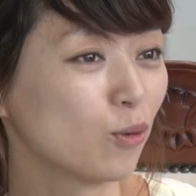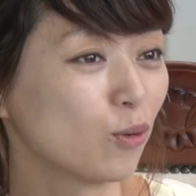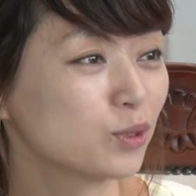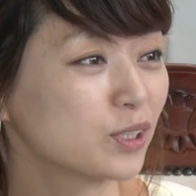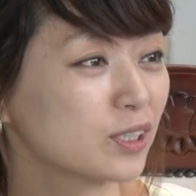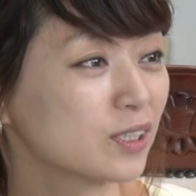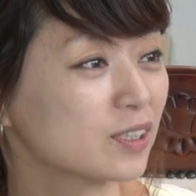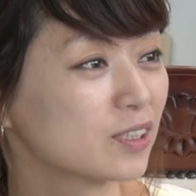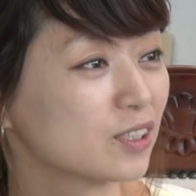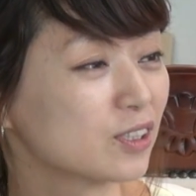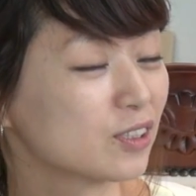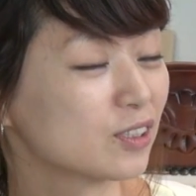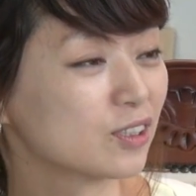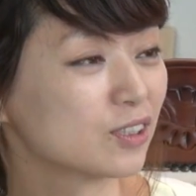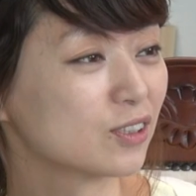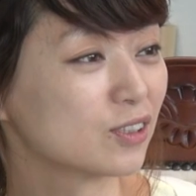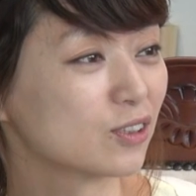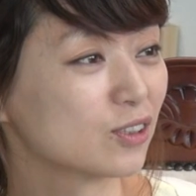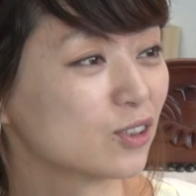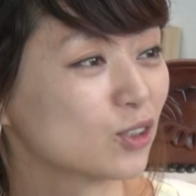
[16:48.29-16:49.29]
혹시
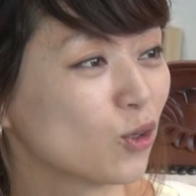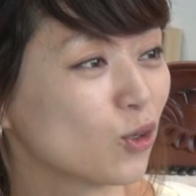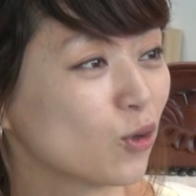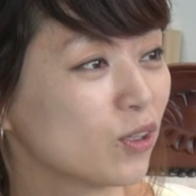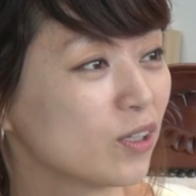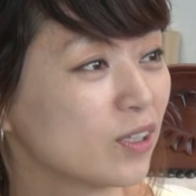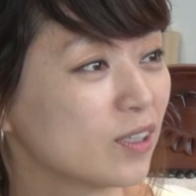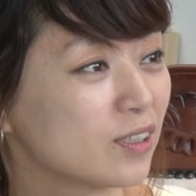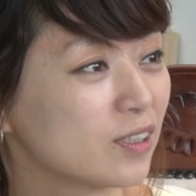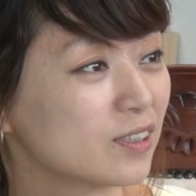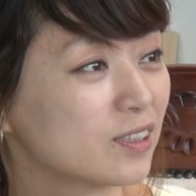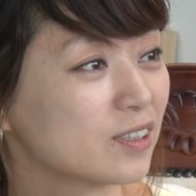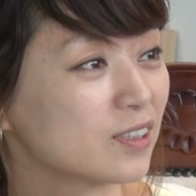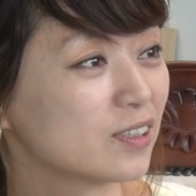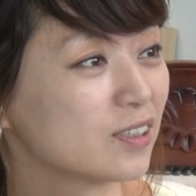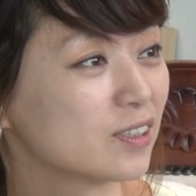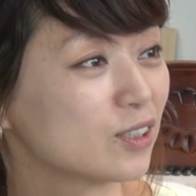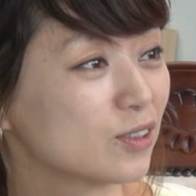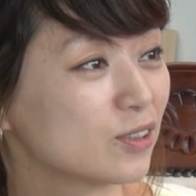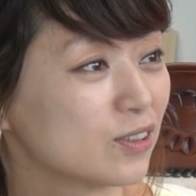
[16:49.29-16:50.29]
저희
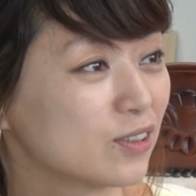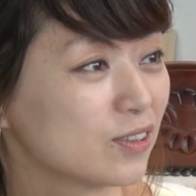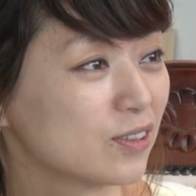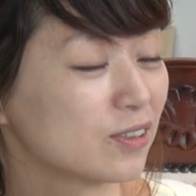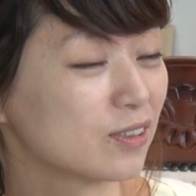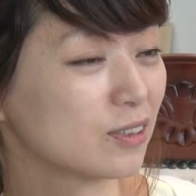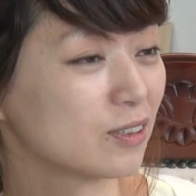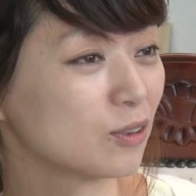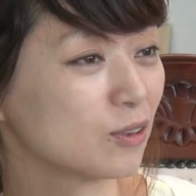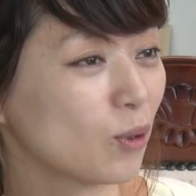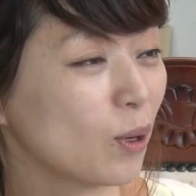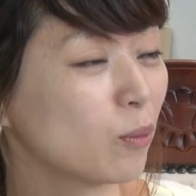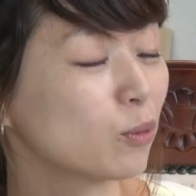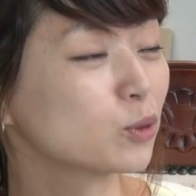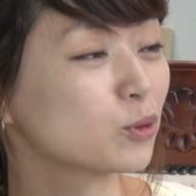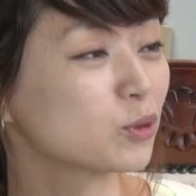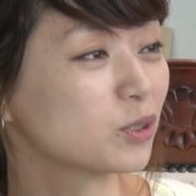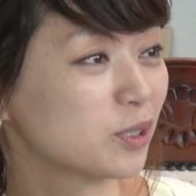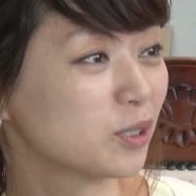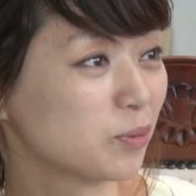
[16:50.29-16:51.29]

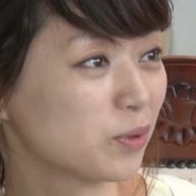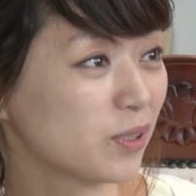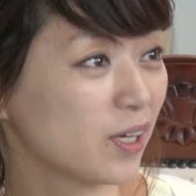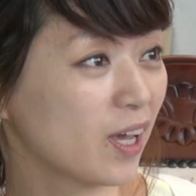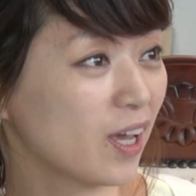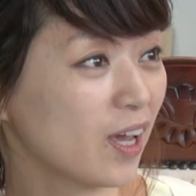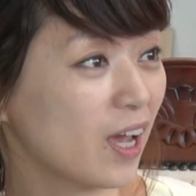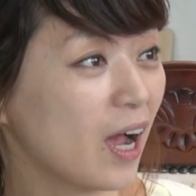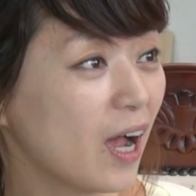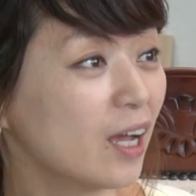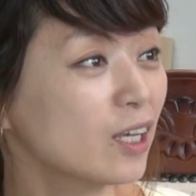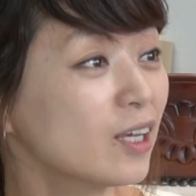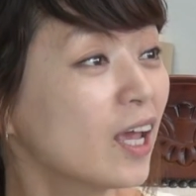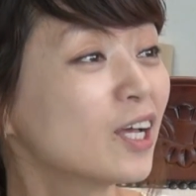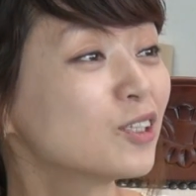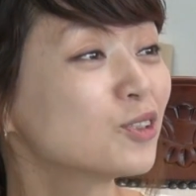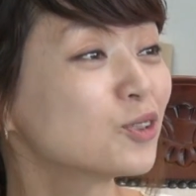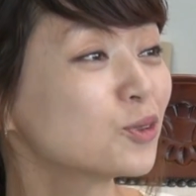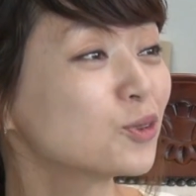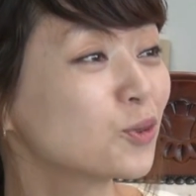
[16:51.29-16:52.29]
와보숑 TV에
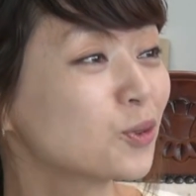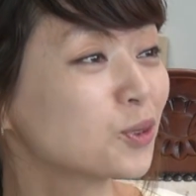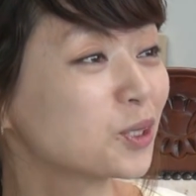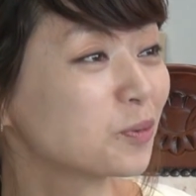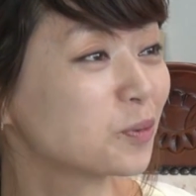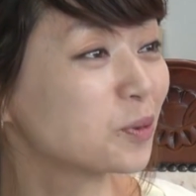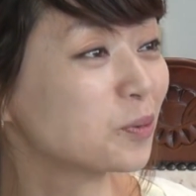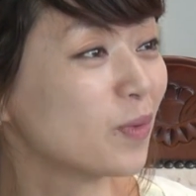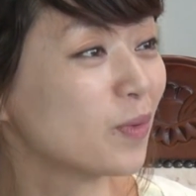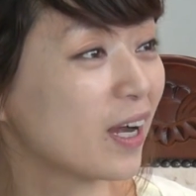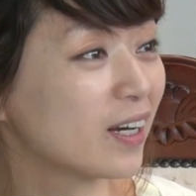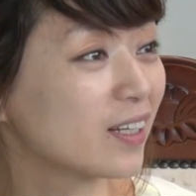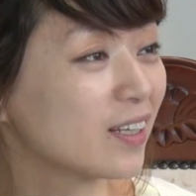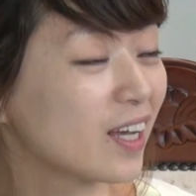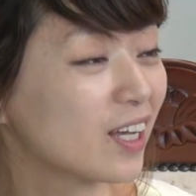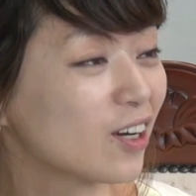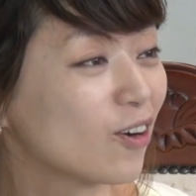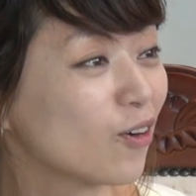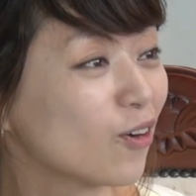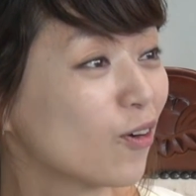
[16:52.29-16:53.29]
해주고 싶은
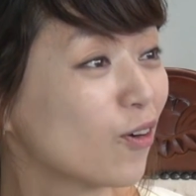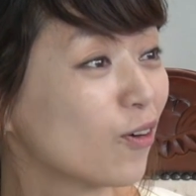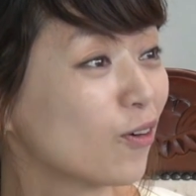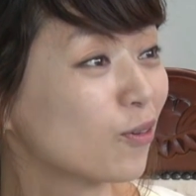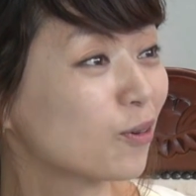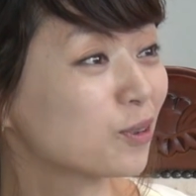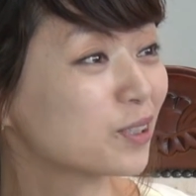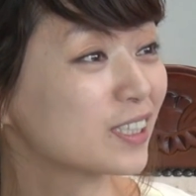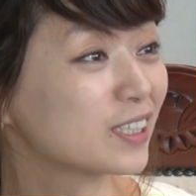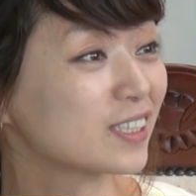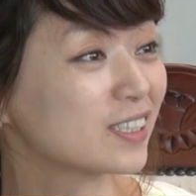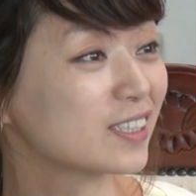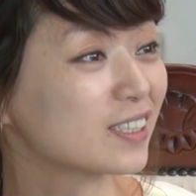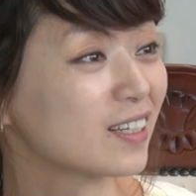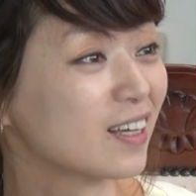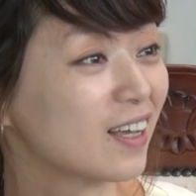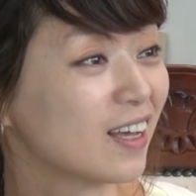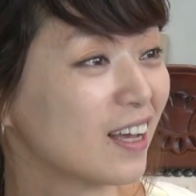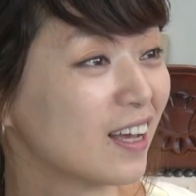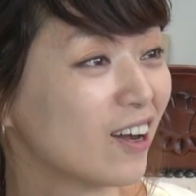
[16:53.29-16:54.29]
말이나 이런 거 혹시
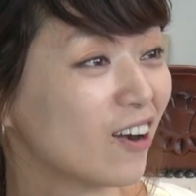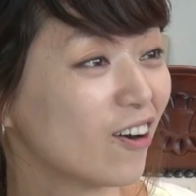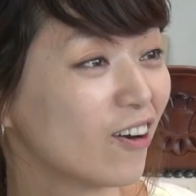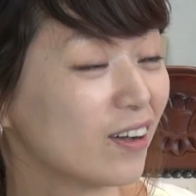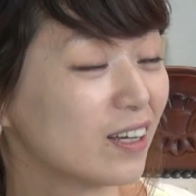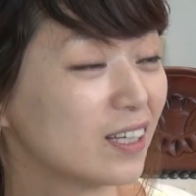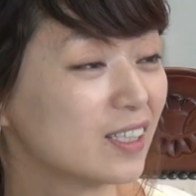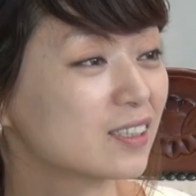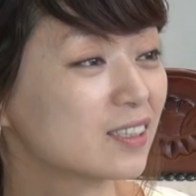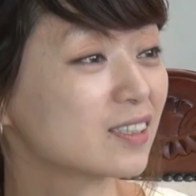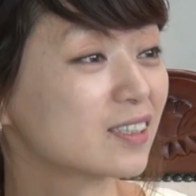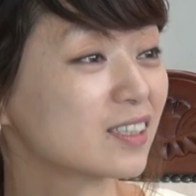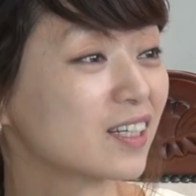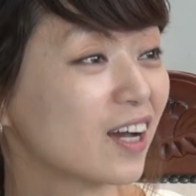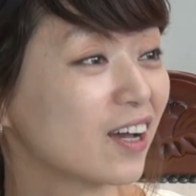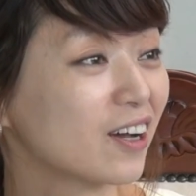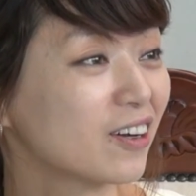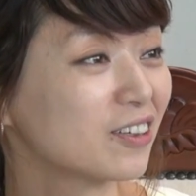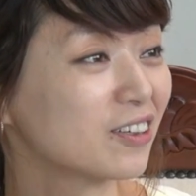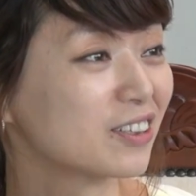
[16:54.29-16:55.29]

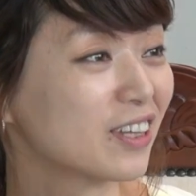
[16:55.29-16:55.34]
있으신가요?